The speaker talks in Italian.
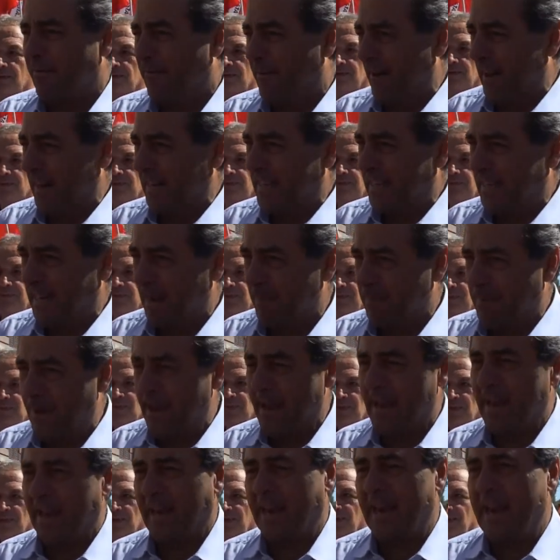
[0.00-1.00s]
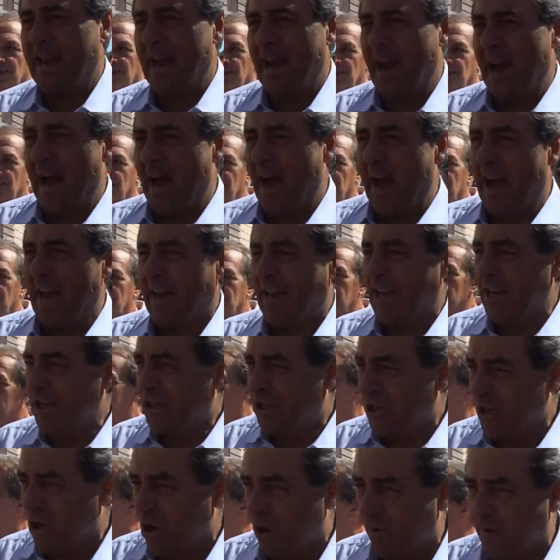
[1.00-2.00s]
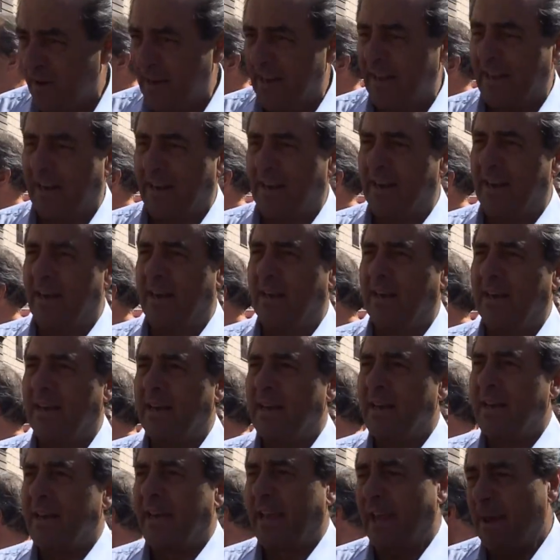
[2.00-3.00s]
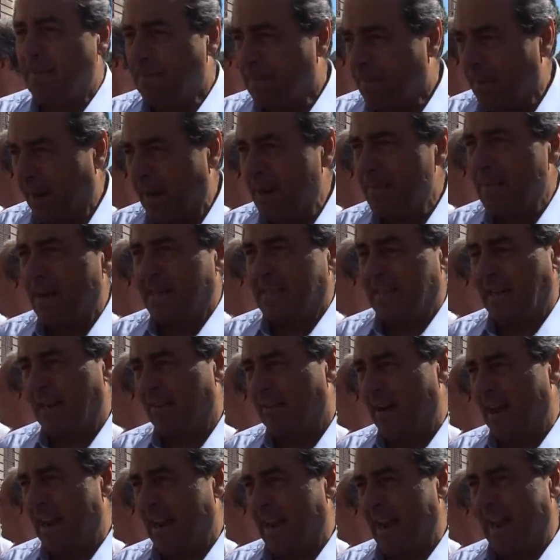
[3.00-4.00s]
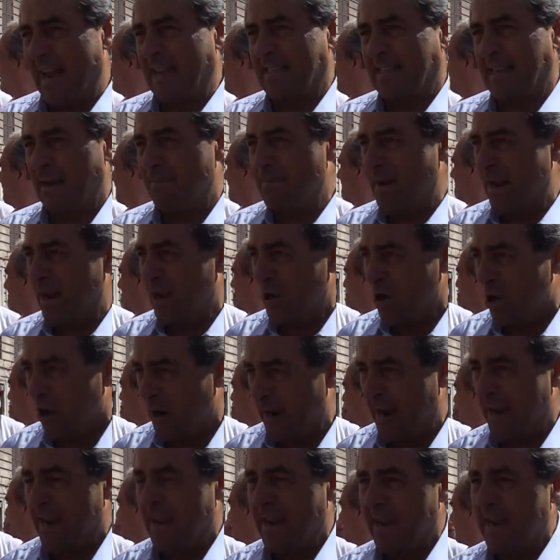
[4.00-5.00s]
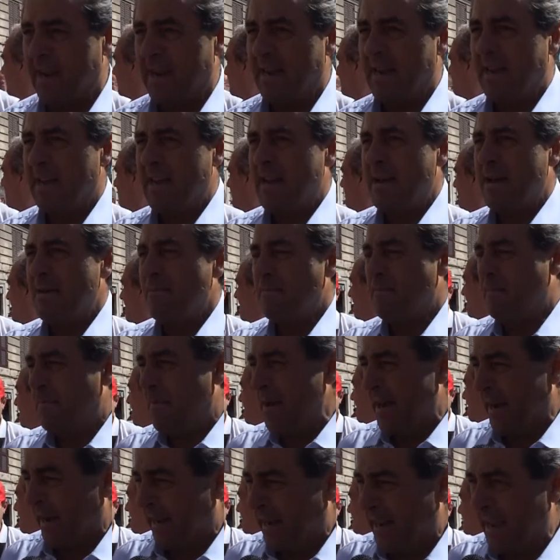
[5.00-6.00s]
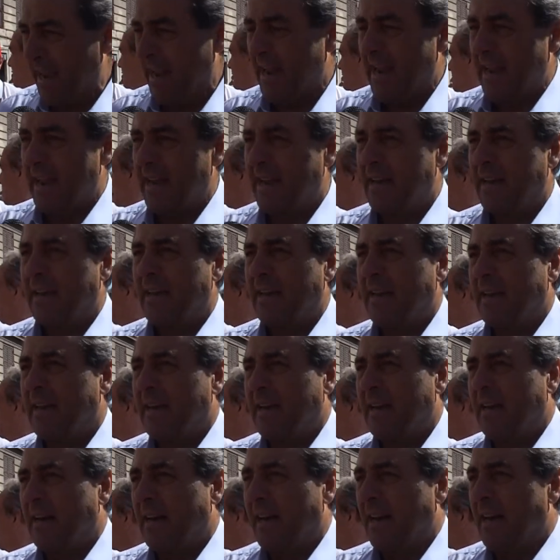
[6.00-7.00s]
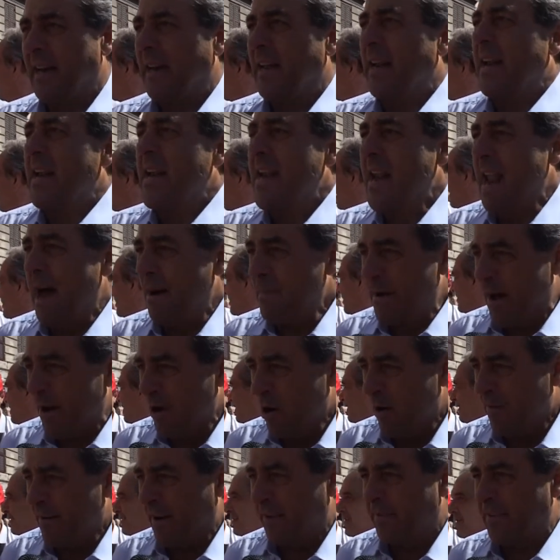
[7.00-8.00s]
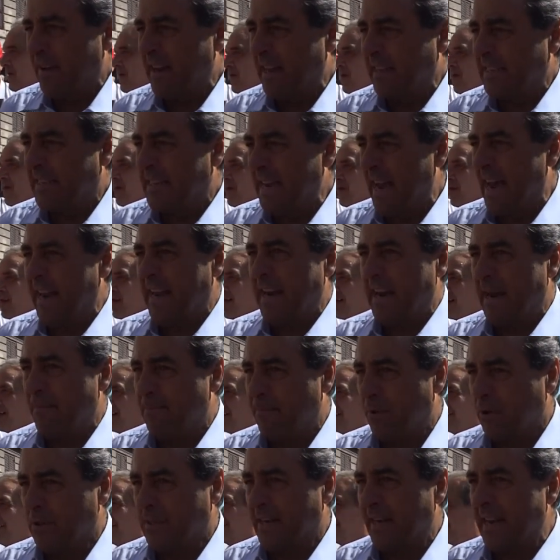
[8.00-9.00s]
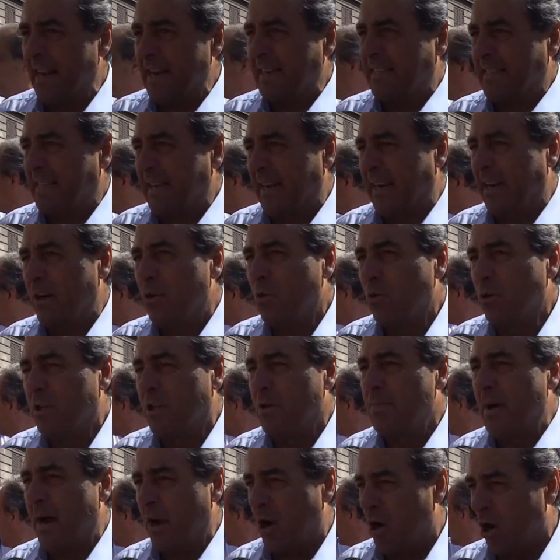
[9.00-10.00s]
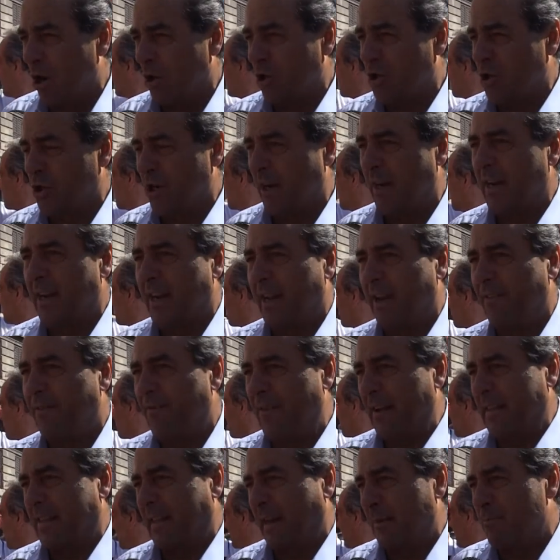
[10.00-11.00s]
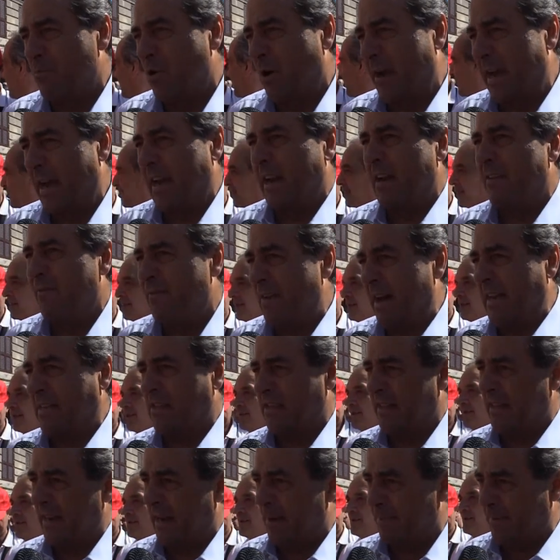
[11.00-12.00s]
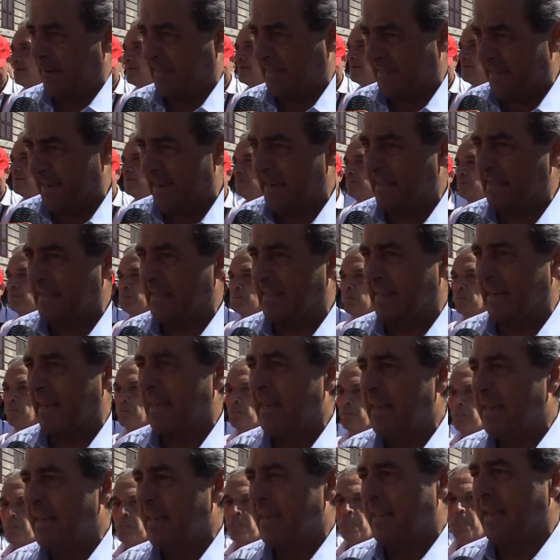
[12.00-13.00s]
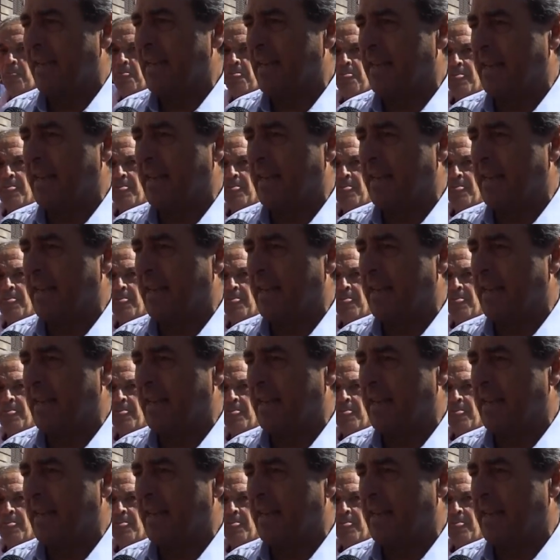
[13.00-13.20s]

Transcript: far sapere a chi ci governa che prima se ne va a casa meglio è, perché eh, la manovra finanziaria che ha posto in essere è l'ultima goccia che fa traboccare il vaso della pazienza degli